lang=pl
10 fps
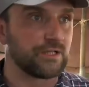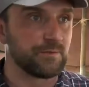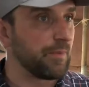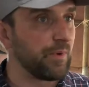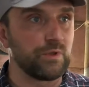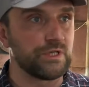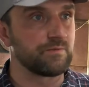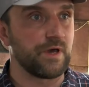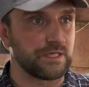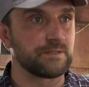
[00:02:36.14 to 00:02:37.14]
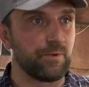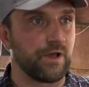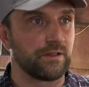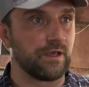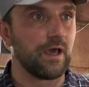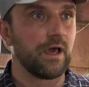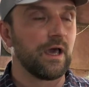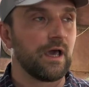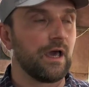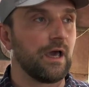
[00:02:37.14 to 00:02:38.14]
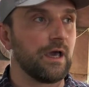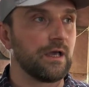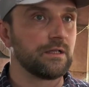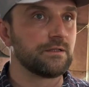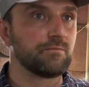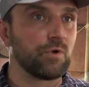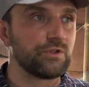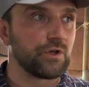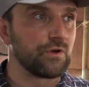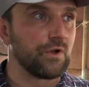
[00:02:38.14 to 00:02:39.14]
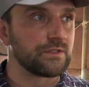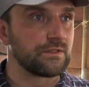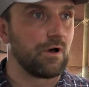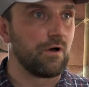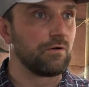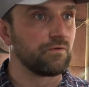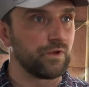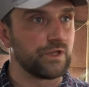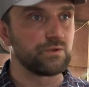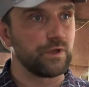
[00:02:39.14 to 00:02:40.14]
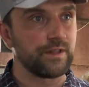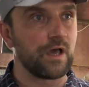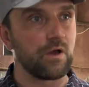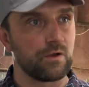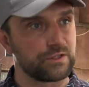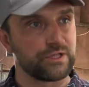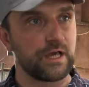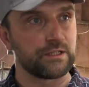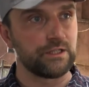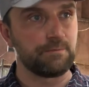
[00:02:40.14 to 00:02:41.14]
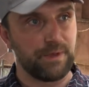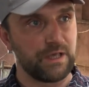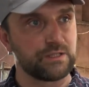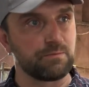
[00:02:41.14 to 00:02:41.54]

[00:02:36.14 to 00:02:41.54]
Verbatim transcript: czy popełniliśmy jakieś błędy. monitorując to w ujęciu jednego, trzech dni, pięciu,